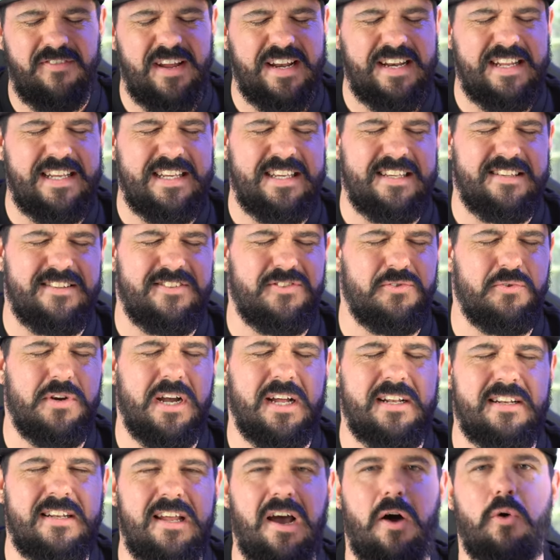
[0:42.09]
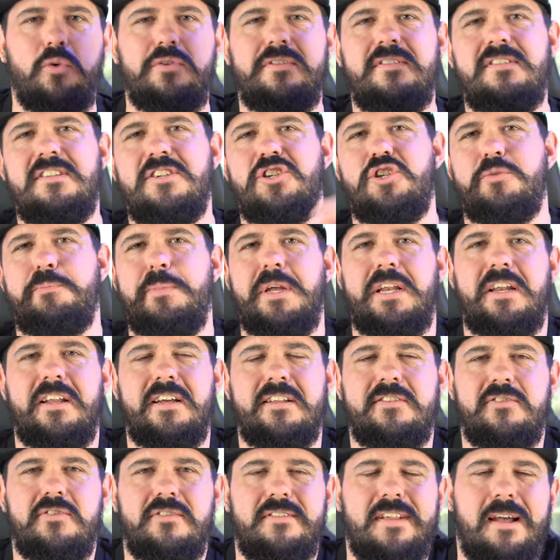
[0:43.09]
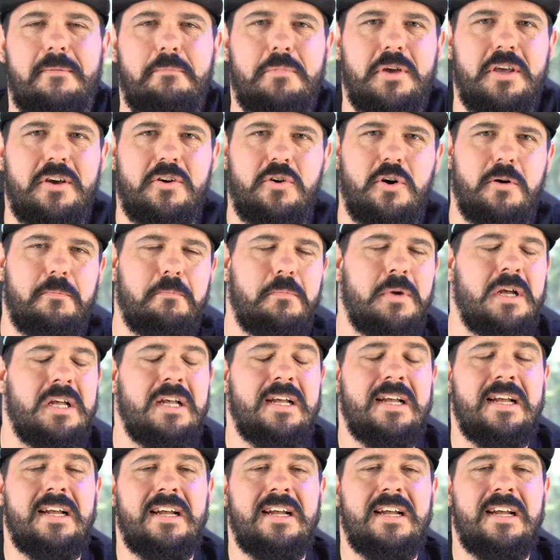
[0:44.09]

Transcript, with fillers: wenn nicht sogar tausende Spiele zusammengekommen,